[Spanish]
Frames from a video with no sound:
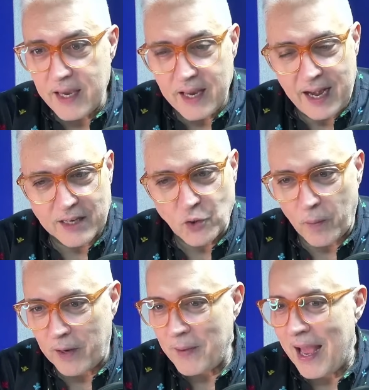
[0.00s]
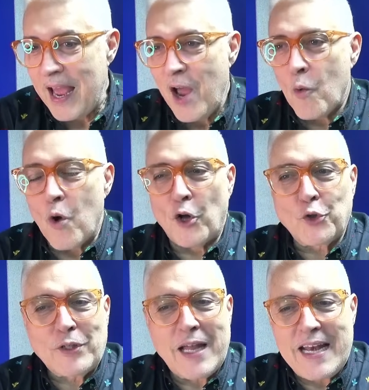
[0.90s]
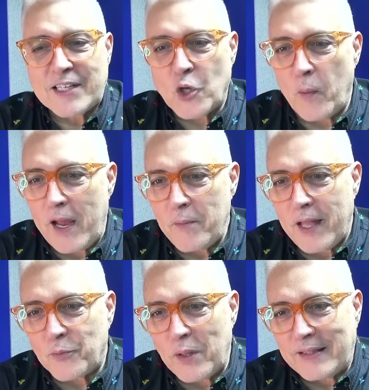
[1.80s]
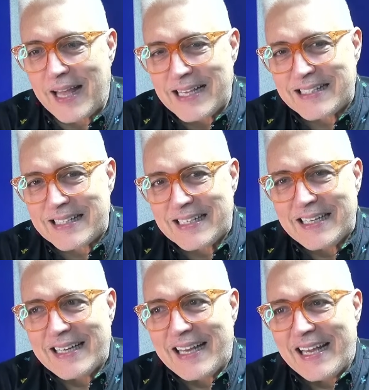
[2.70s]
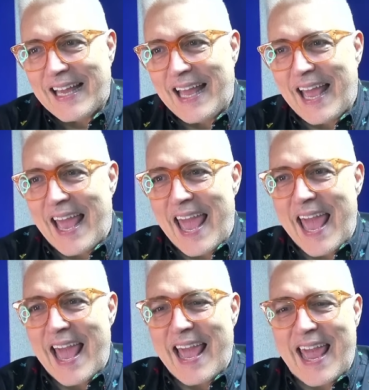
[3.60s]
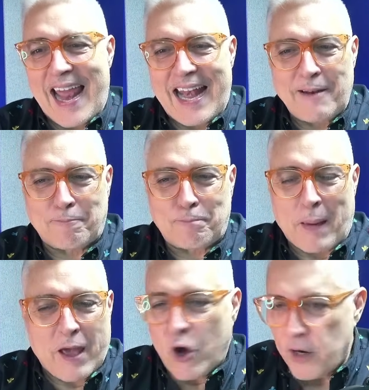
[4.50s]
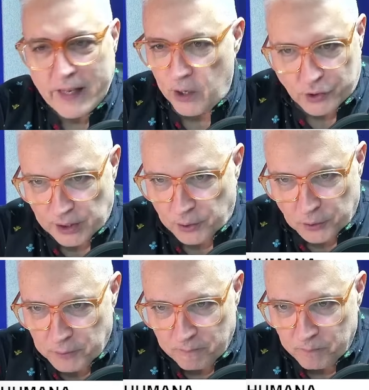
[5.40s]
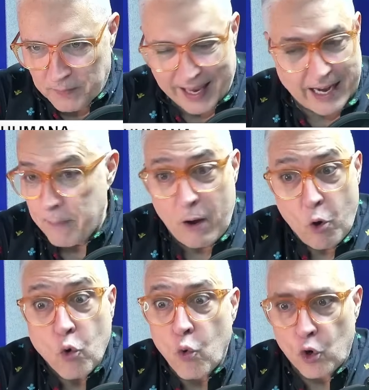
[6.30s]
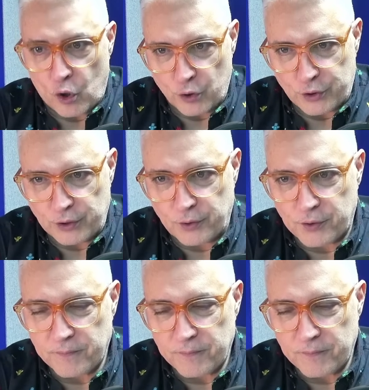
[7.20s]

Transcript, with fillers: en la soberbia, cuando tú estás en la soberbia, tú estás en el peor de los sitios, en el más oscuro de los sitios.